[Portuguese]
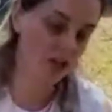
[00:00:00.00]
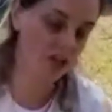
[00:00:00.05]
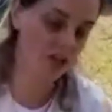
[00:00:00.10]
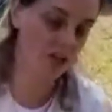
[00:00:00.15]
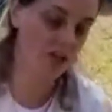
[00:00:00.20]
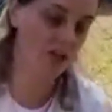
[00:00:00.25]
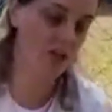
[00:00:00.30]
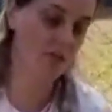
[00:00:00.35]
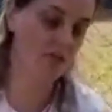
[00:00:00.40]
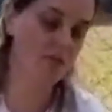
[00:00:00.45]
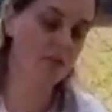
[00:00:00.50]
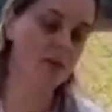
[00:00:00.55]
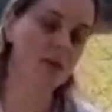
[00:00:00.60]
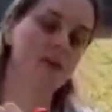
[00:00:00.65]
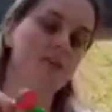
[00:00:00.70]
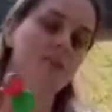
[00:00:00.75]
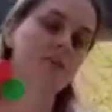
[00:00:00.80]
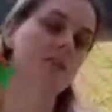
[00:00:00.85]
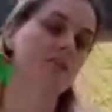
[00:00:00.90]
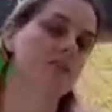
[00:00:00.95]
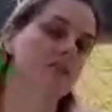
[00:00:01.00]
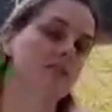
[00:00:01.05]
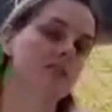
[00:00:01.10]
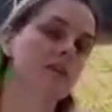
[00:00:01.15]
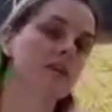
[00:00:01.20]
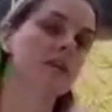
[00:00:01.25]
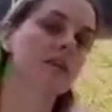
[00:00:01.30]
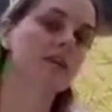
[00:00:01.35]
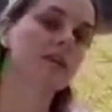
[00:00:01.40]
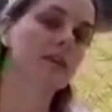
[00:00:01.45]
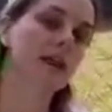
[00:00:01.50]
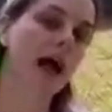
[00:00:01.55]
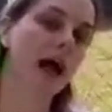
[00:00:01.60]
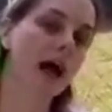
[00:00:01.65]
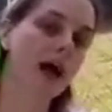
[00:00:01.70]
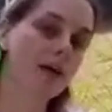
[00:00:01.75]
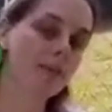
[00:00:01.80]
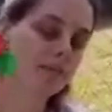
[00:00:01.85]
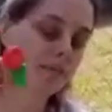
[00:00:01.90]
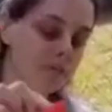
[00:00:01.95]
essas tampinhas assim, tá?